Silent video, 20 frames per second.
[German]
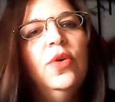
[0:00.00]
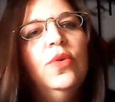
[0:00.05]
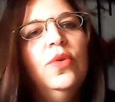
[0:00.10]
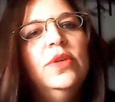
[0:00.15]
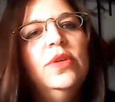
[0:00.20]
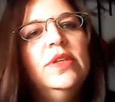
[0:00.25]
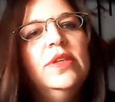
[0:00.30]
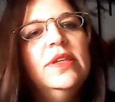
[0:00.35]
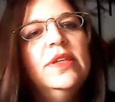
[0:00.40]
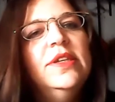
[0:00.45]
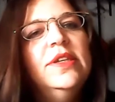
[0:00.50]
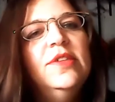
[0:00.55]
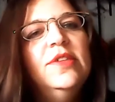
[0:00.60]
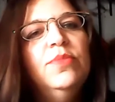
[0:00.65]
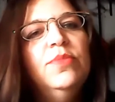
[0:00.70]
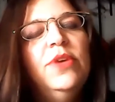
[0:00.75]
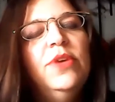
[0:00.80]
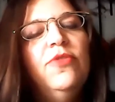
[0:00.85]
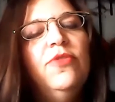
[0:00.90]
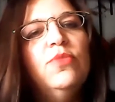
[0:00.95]
und äh,
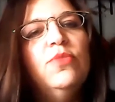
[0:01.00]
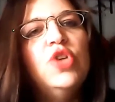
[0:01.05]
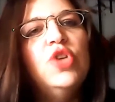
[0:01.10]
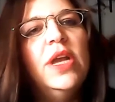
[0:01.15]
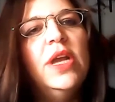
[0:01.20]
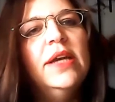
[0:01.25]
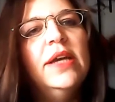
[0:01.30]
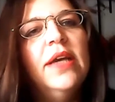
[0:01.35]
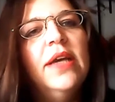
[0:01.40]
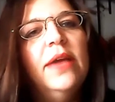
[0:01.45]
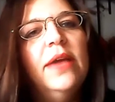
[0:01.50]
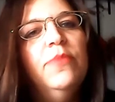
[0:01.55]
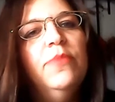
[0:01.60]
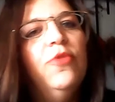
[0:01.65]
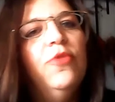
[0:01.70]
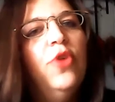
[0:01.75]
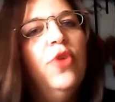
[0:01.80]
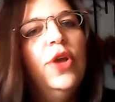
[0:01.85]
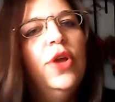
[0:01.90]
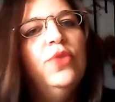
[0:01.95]
diesen Briefumschlag
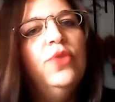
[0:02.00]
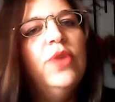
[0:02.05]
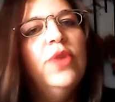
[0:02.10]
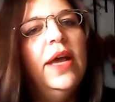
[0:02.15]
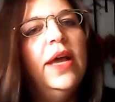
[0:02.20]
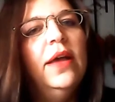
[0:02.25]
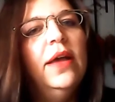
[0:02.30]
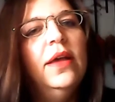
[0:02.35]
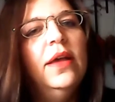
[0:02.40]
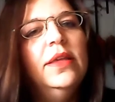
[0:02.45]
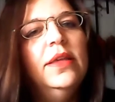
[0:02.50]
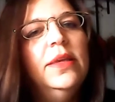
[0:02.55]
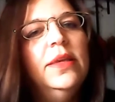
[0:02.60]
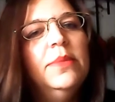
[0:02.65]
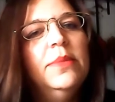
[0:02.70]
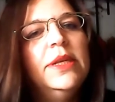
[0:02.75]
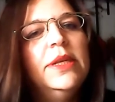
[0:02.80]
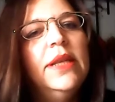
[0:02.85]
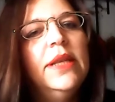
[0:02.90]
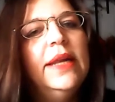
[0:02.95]
einem Freund oder
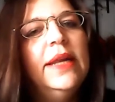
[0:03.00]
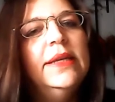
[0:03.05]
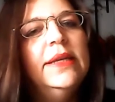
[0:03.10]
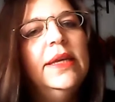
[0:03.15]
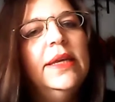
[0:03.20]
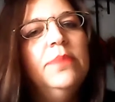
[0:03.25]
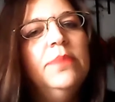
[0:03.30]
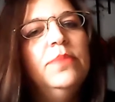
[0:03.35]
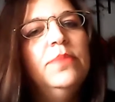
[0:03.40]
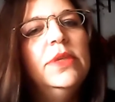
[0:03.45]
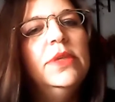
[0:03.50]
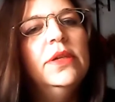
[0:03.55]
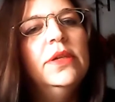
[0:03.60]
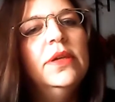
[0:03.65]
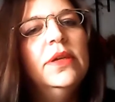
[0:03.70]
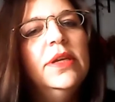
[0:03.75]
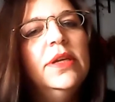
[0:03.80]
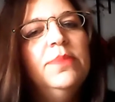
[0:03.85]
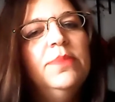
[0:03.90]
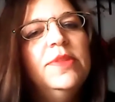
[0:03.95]
jemanden halt gibt,
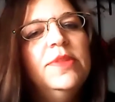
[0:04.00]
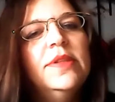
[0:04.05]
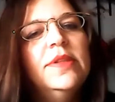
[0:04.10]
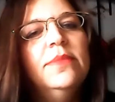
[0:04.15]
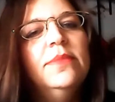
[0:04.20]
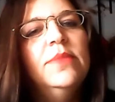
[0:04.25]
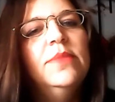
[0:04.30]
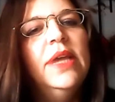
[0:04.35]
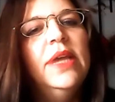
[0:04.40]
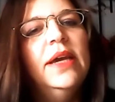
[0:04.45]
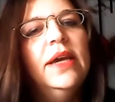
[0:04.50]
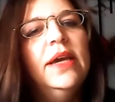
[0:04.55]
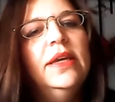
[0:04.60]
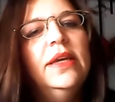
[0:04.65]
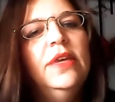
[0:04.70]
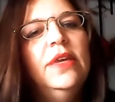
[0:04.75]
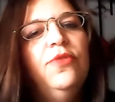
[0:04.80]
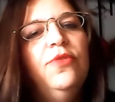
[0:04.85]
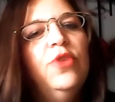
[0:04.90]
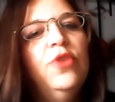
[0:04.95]
gibst,
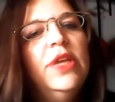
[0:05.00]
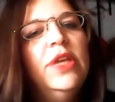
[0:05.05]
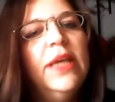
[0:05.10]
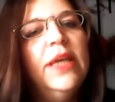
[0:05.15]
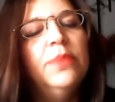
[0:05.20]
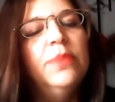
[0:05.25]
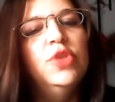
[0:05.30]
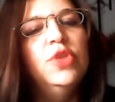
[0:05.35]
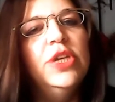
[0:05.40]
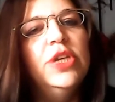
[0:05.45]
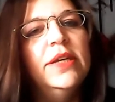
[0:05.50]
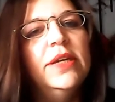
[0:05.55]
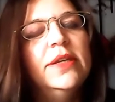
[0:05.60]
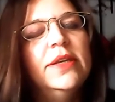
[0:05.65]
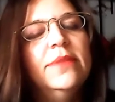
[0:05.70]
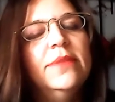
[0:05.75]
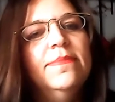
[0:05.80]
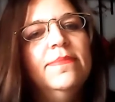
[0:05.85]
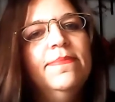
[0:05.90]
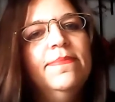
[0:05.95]
der ihn für dich
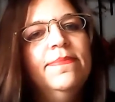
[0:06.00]
abschickt.